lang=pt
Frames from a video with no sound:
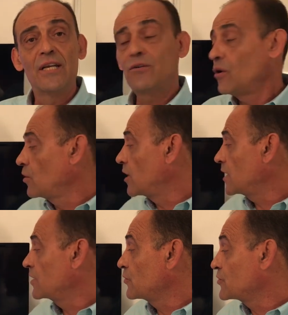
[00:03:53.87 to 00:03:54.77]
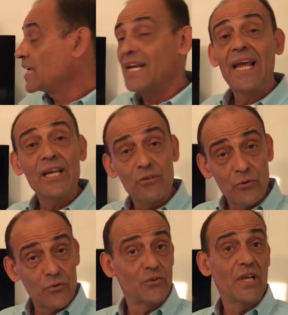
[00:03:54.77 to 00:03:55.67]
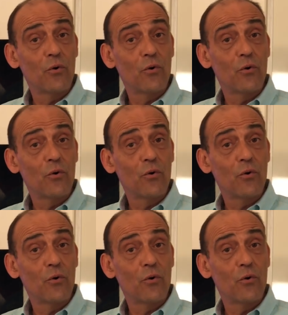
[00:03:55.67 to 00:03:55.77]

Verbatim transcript: Ele coloca que os elétrons né,